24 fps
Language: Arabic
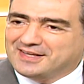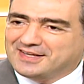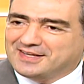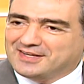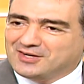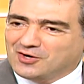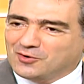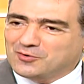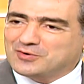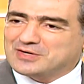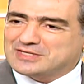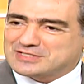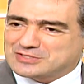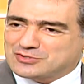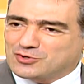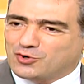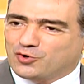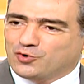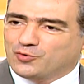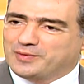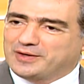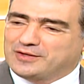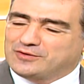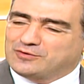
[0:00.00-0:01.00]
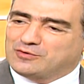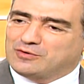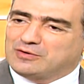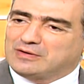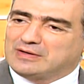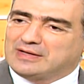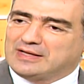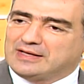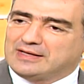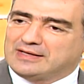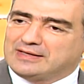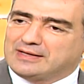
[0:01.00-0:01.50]
هون الصعوبه انه
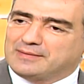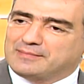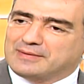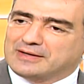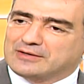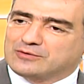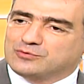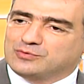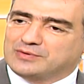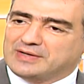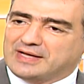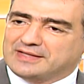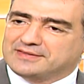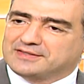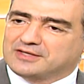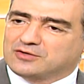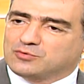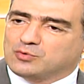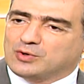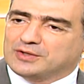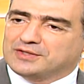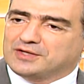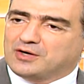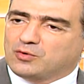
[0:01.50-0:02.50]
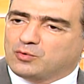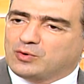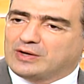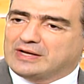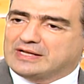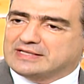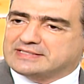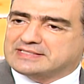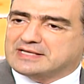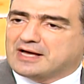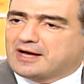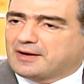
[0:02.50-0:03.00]
لما يكون عندك وضع
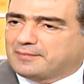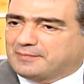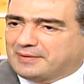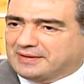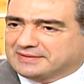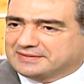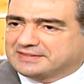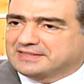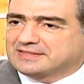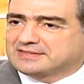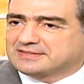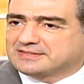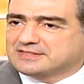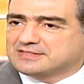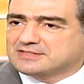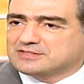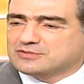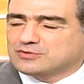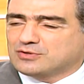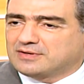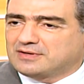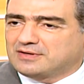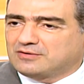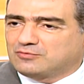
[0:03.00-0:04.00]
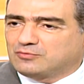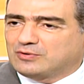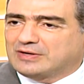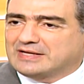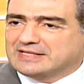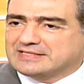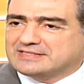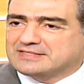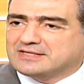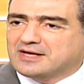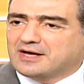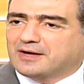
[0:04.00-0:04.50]
ولد صعب اعطيت
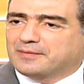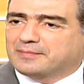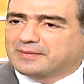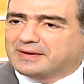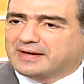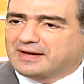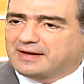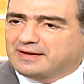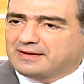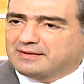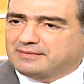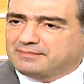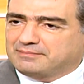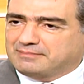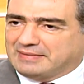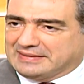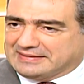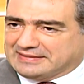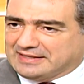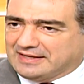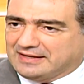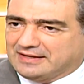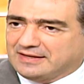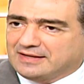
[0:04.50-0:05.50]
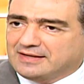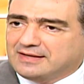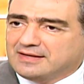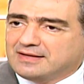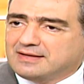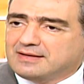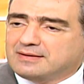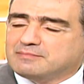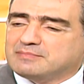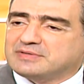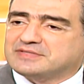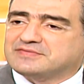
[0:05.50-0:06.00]
ولد صعب كمثل
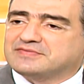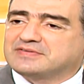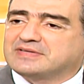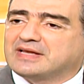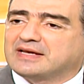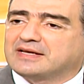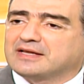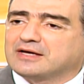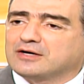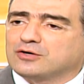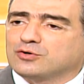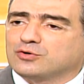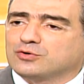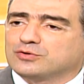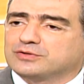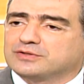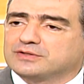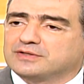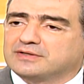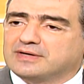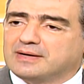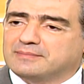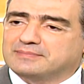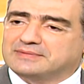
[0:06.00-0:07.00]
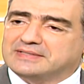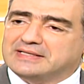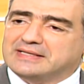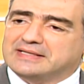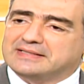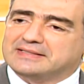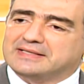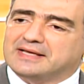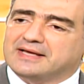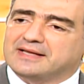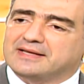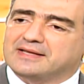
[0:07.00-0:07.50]
بس فينا ناخذ امثله
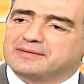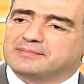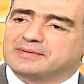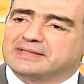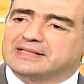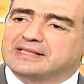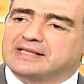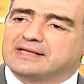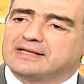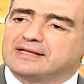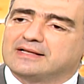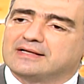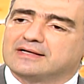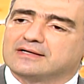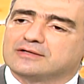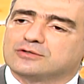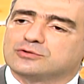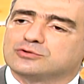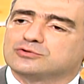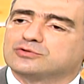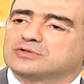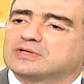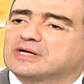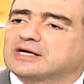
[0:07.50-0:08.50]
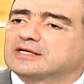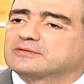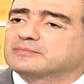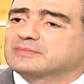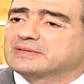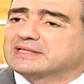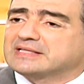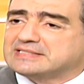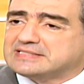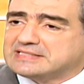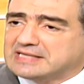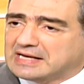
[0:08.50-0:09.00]
ثانيه مثل القدرات
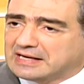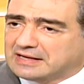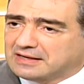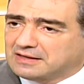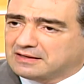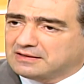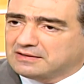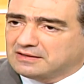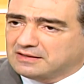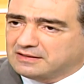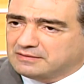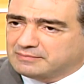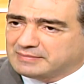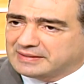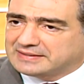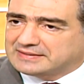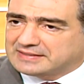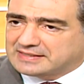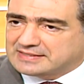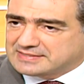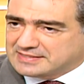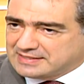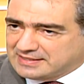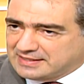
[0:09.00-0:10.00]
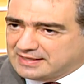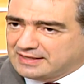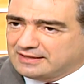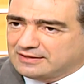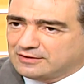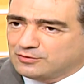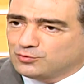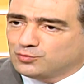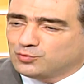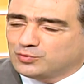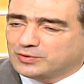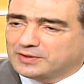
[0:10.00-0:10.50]
مثل الذكاء المدرسي
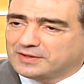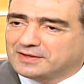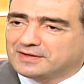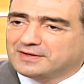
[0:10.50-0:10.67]
اللي هو